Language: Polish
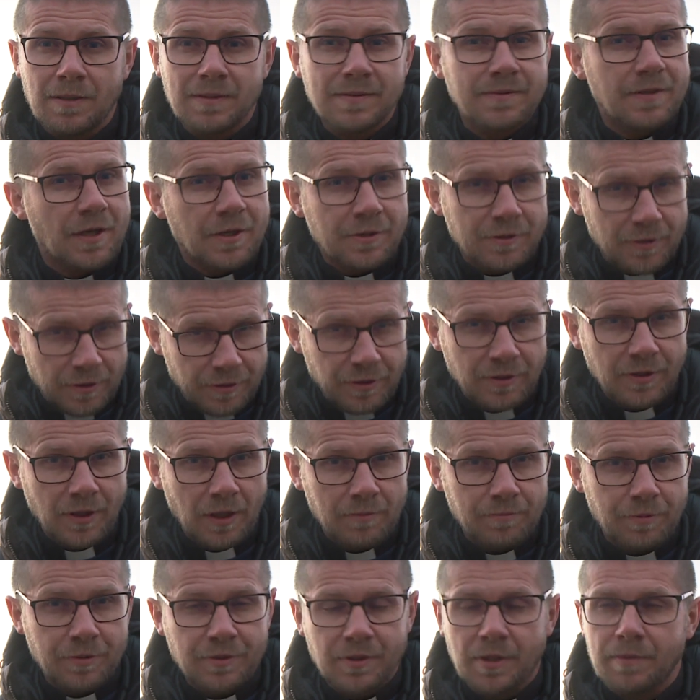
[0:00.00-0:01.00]
strasznie
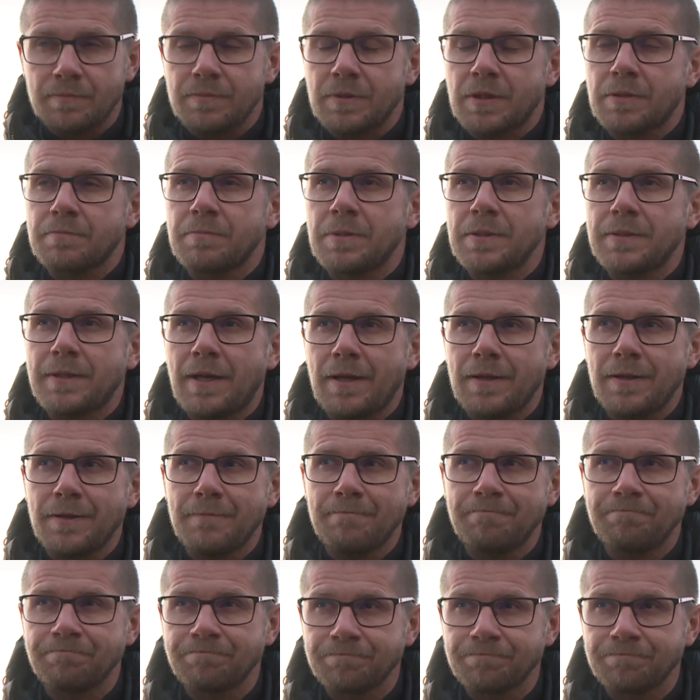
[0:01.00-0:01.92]
dzisiaj potrzebnych pytań.